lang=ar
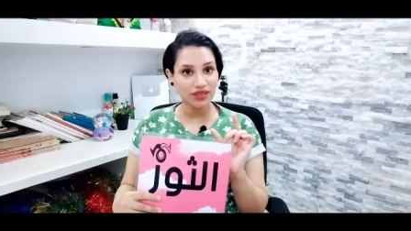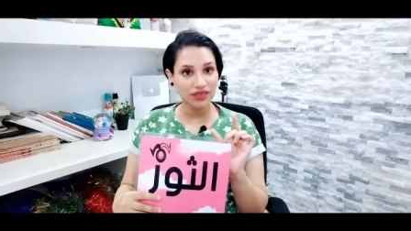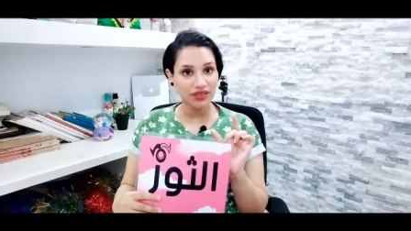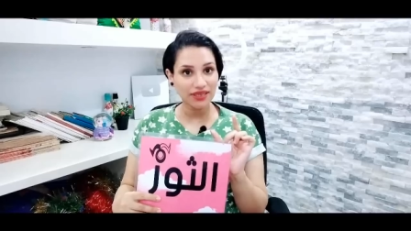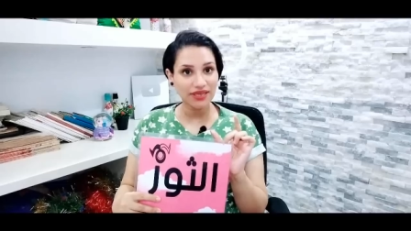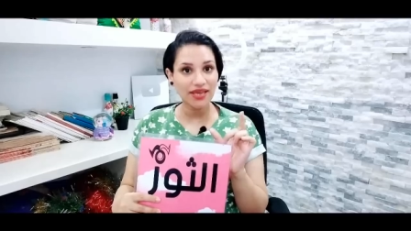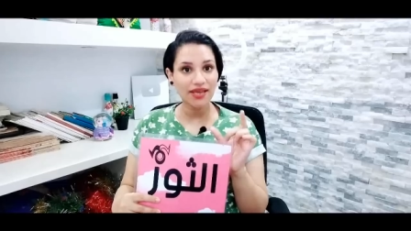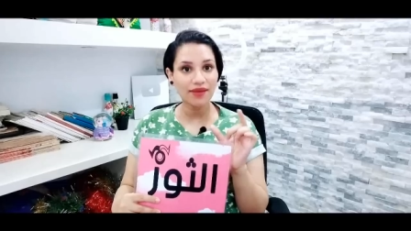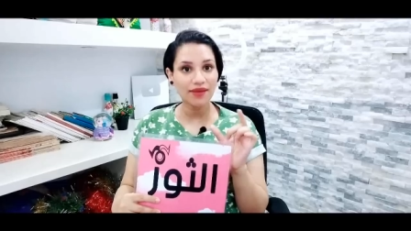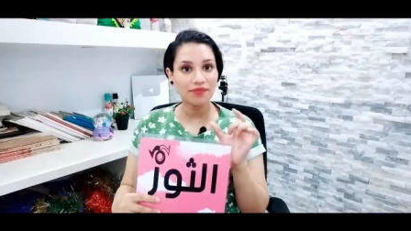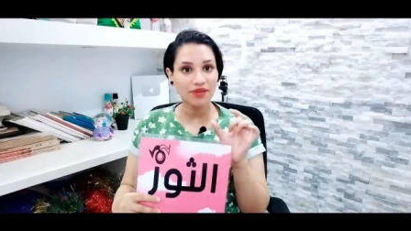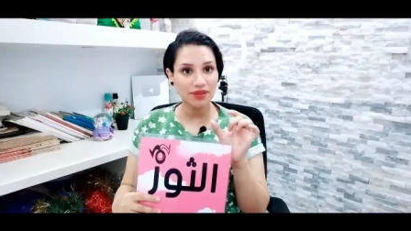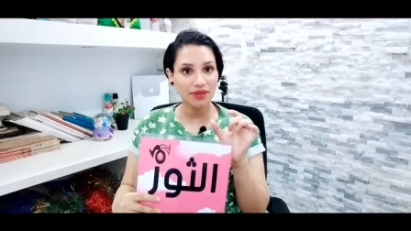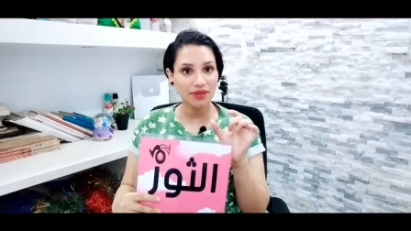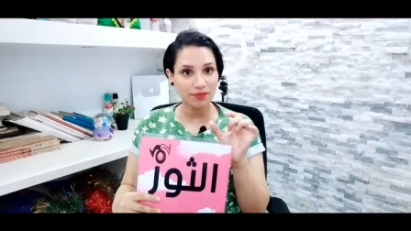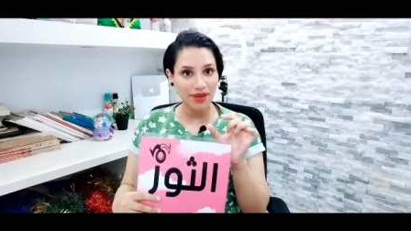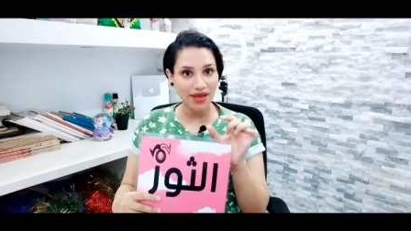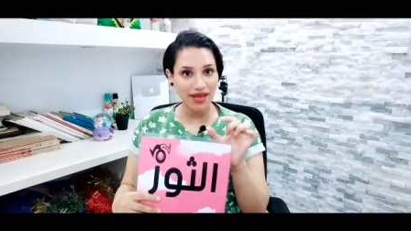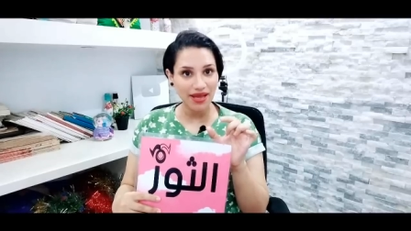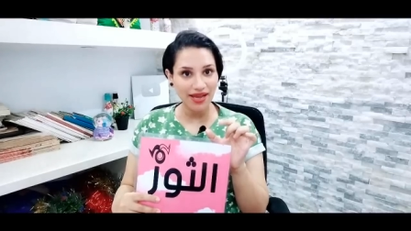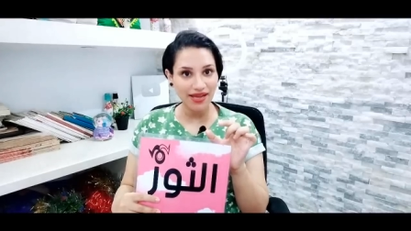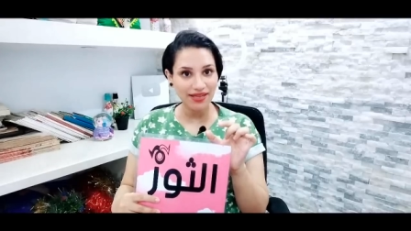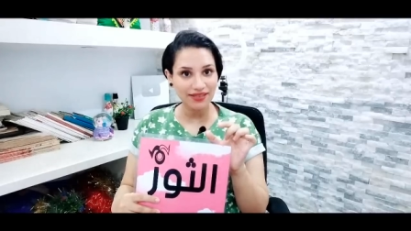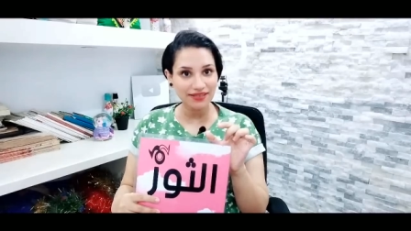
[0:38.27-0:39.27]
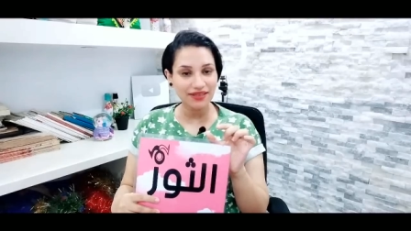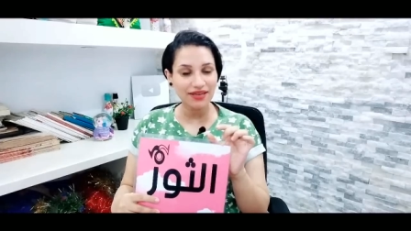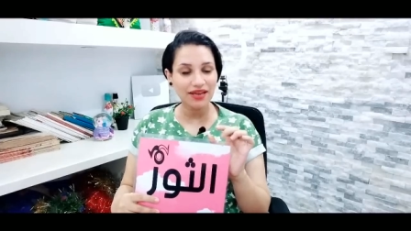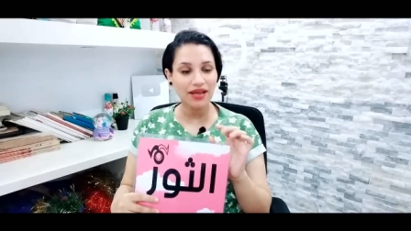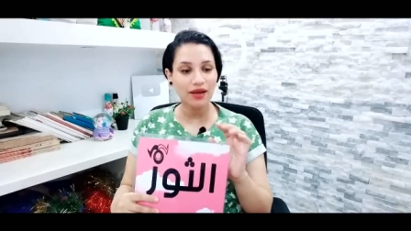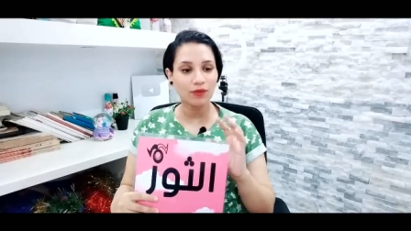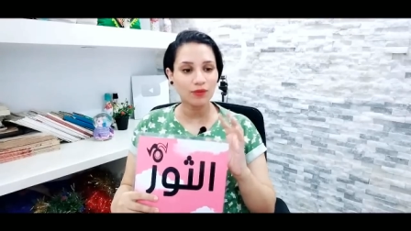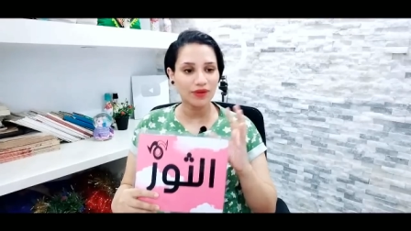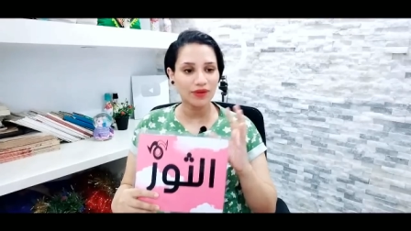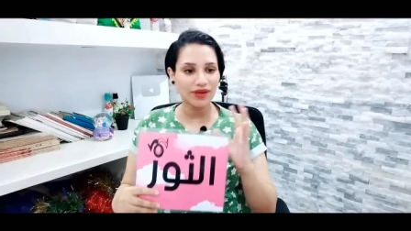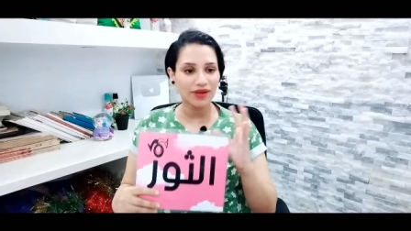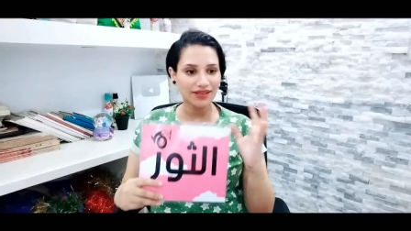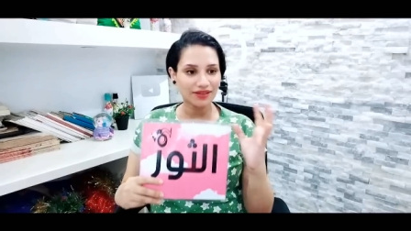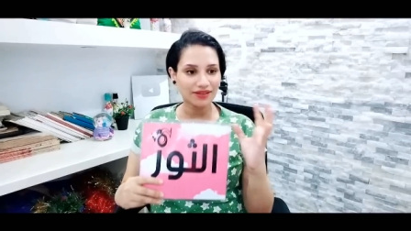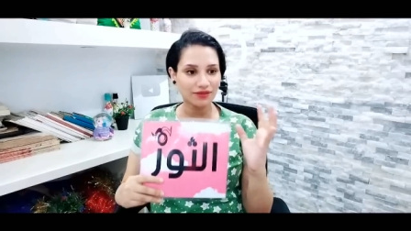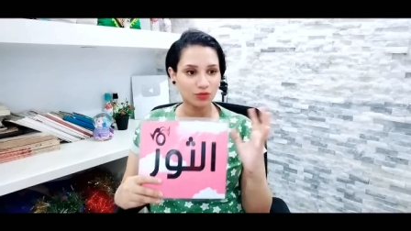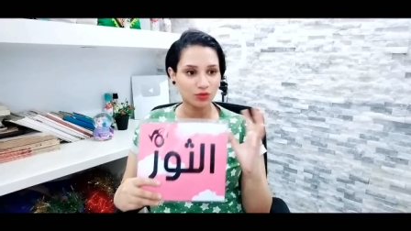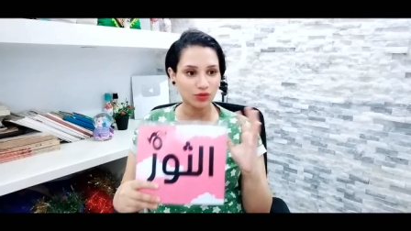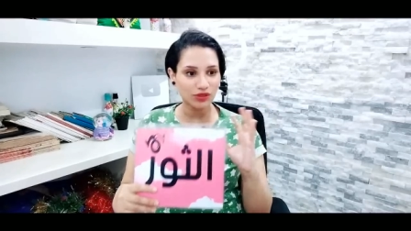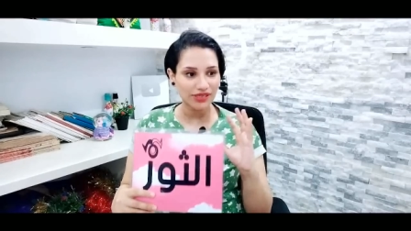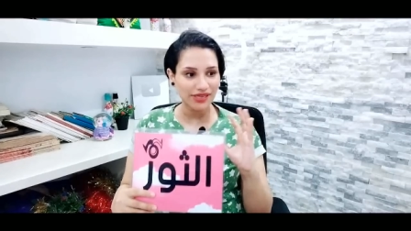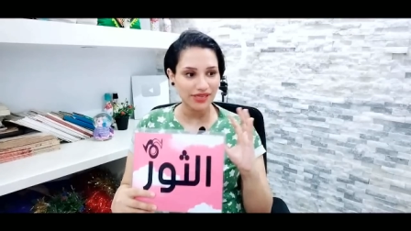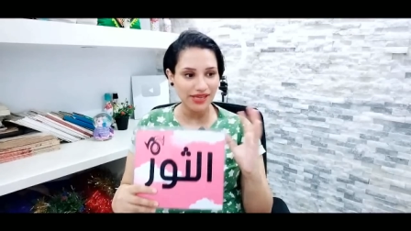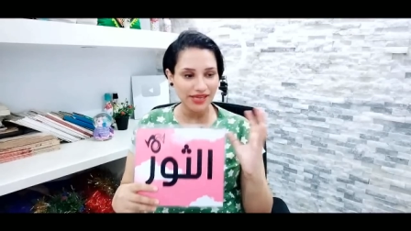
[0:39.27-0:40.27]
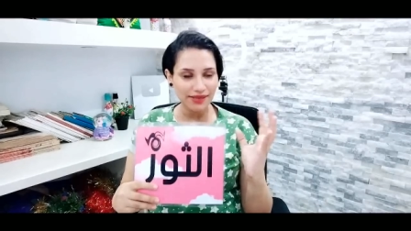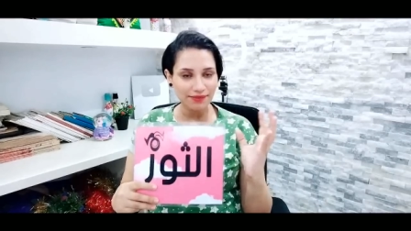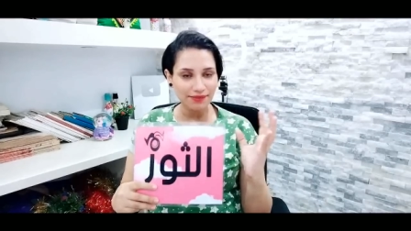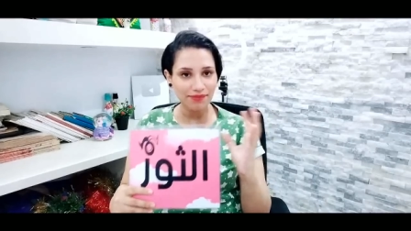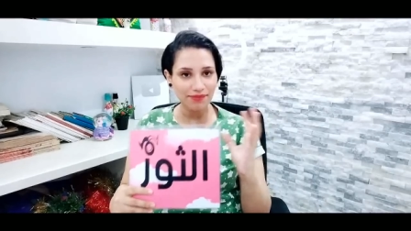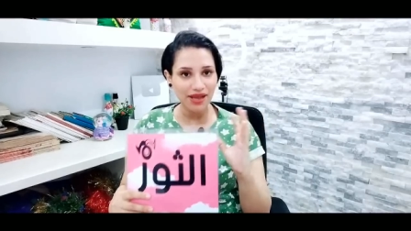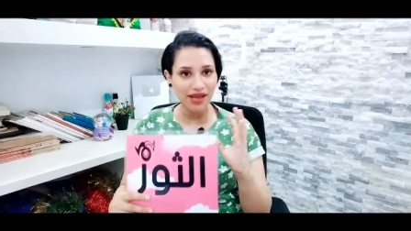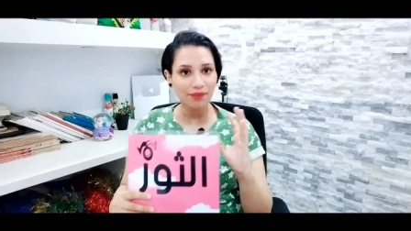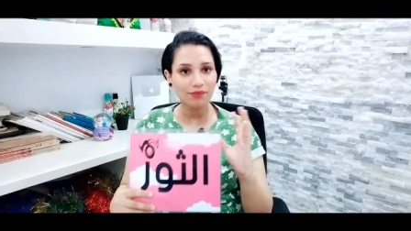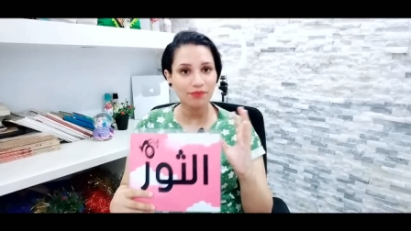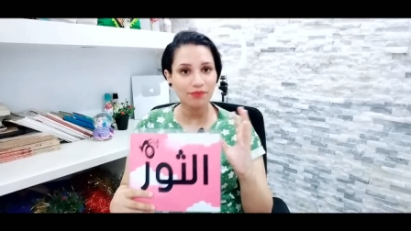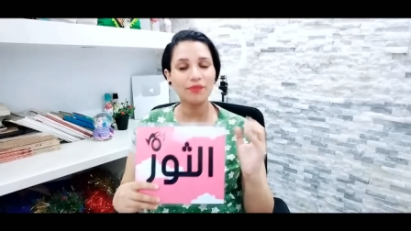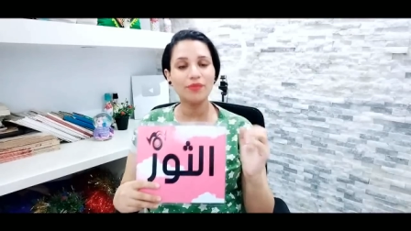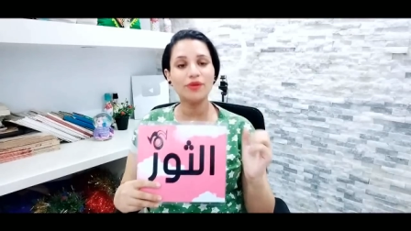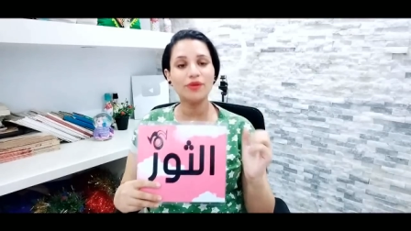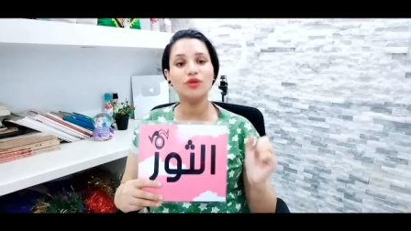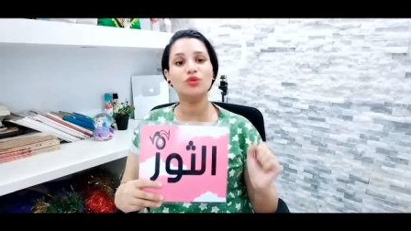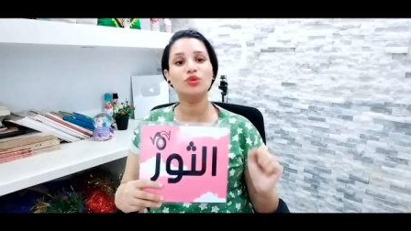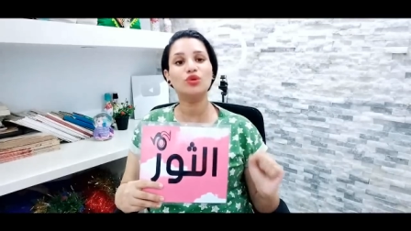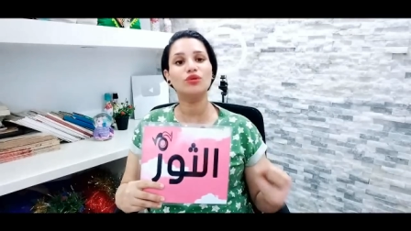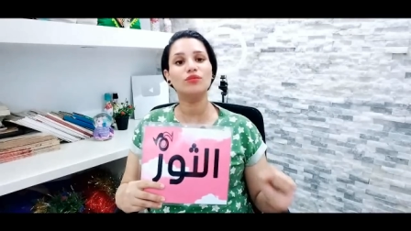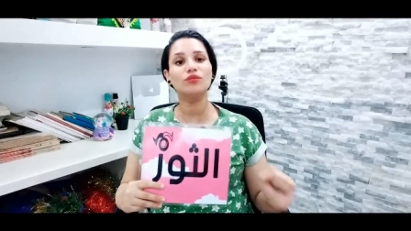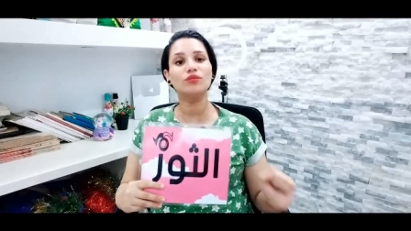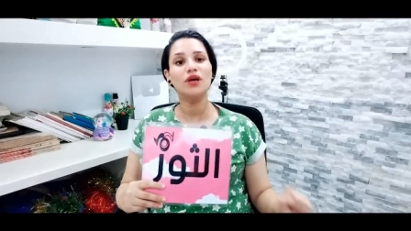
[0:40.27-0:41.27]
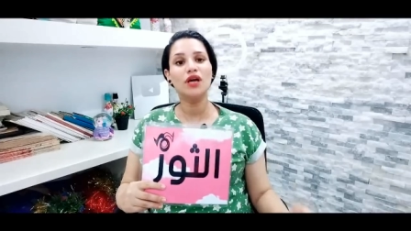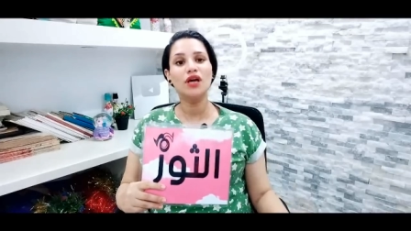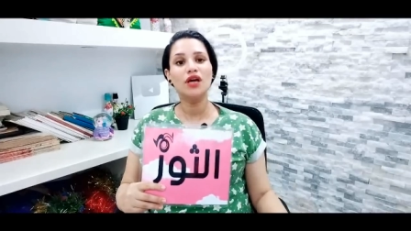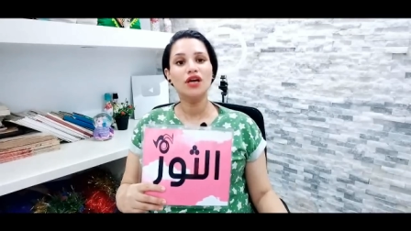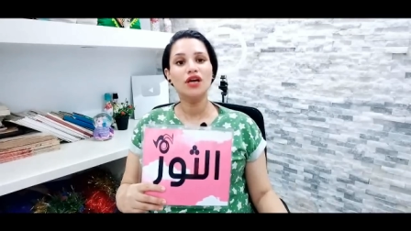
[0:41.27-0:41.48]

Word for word: إيجابي بأحد الأولاد ويجمع ما بينكم